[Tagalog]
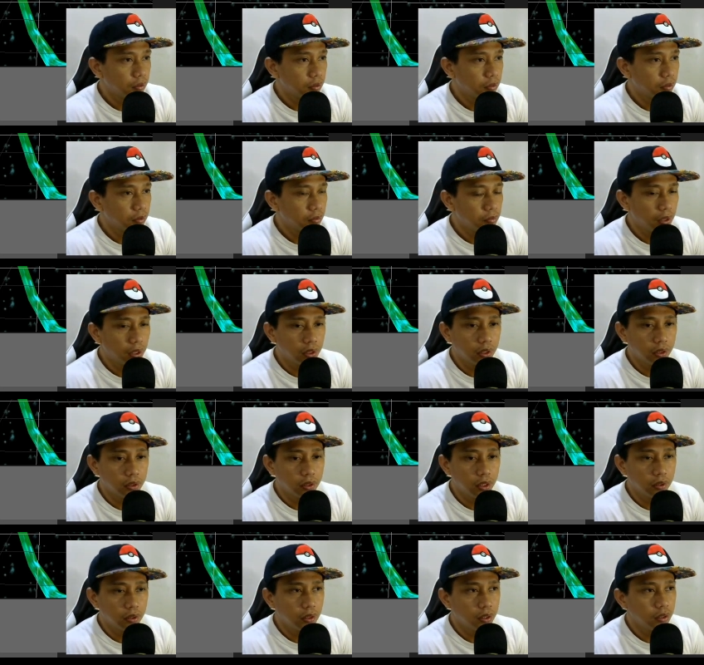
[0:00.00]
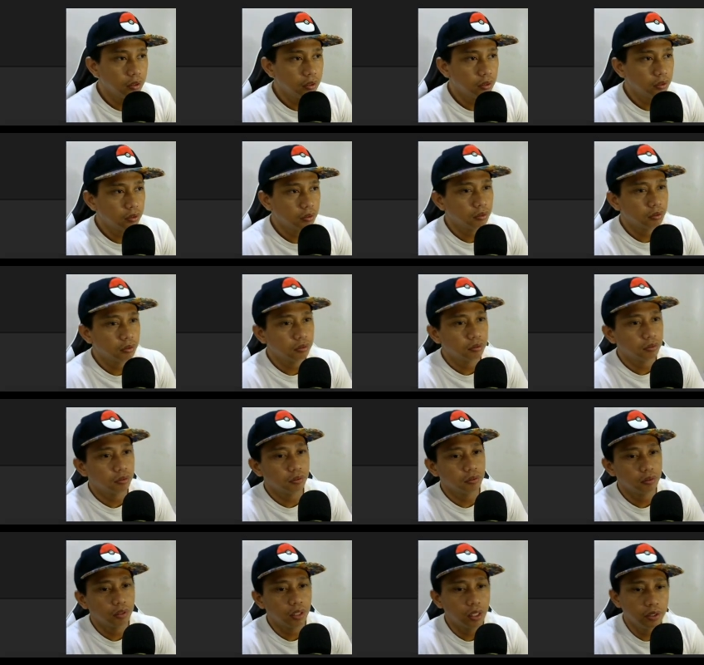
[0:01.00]
so block lang natin so
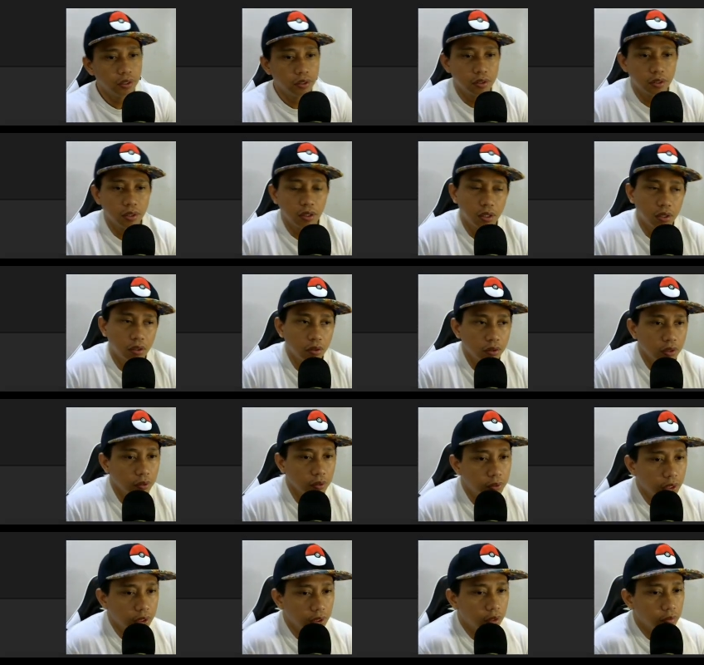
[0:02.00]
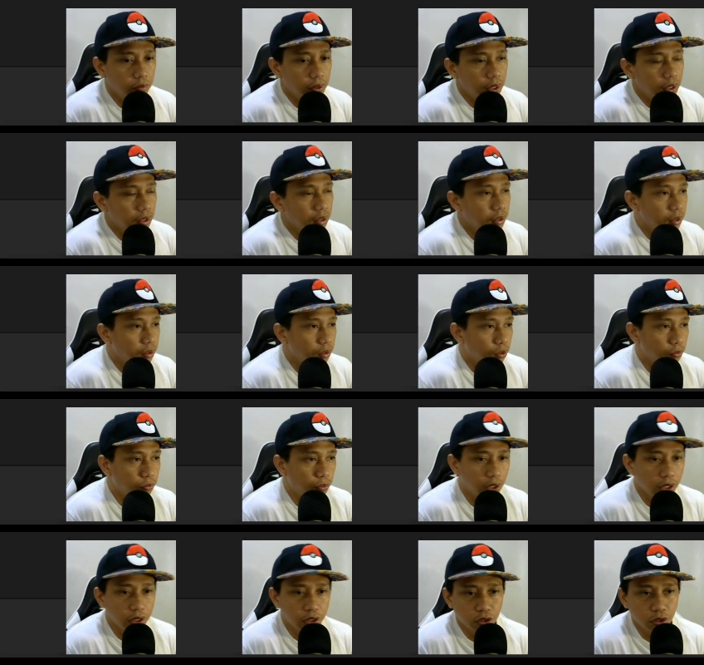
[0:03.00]
guys uh, ah, Ogie vlog nga pala don't
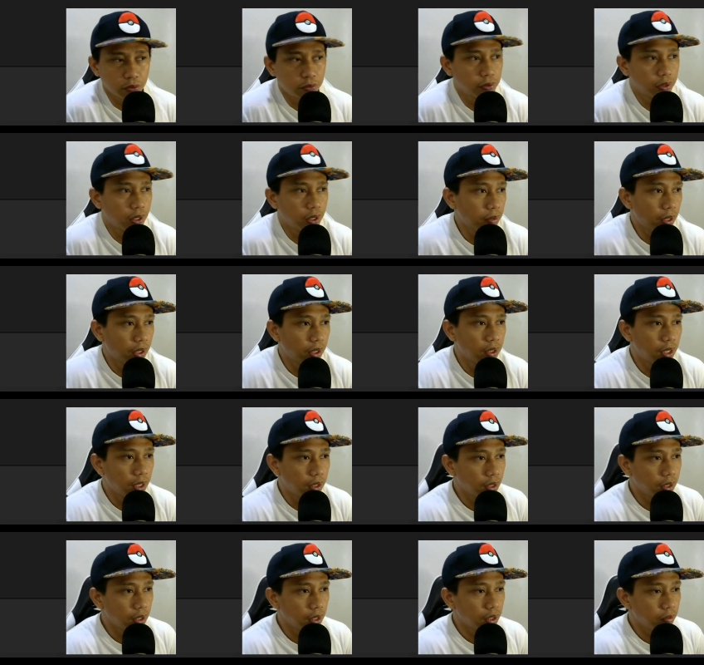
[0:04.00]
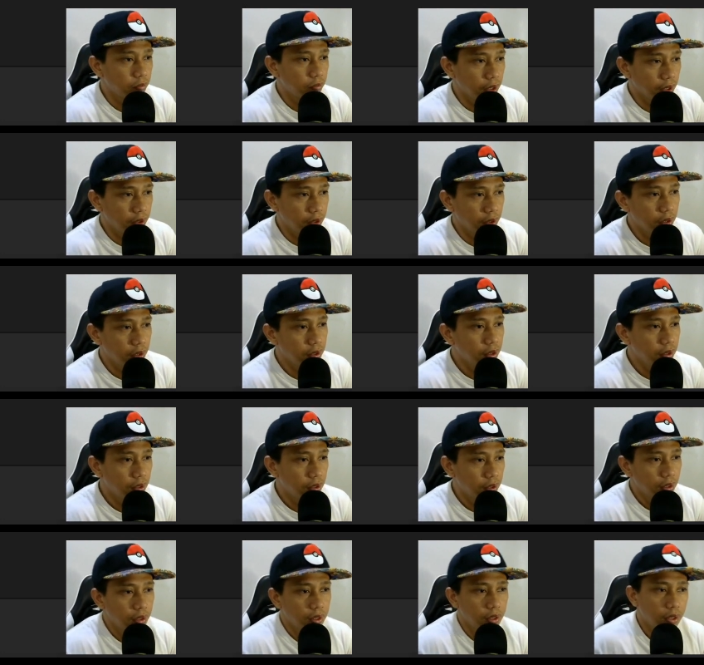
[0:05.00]
forget to subscribe para lagi tayong updated
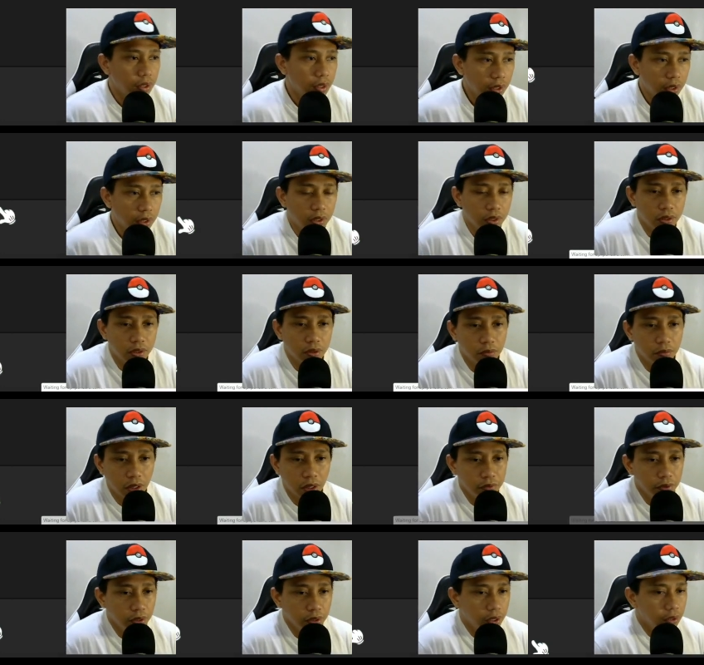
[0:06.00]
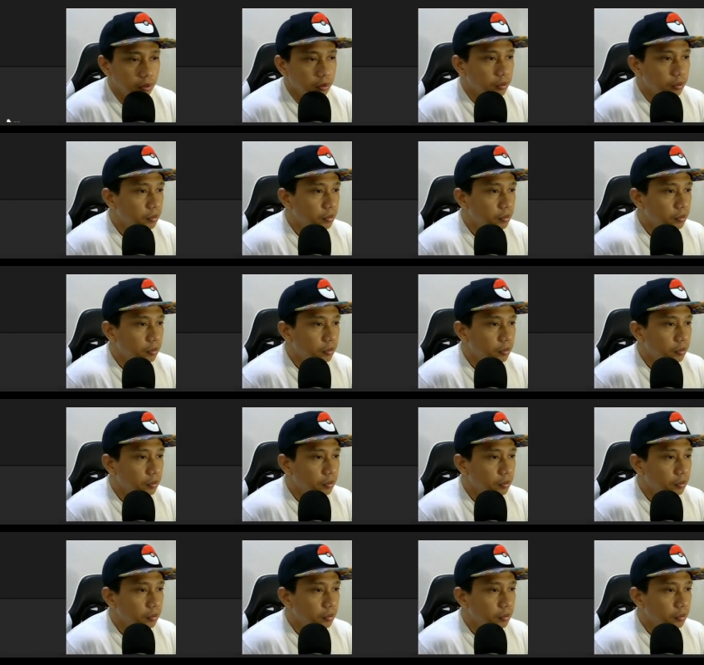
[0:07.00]
sa mga video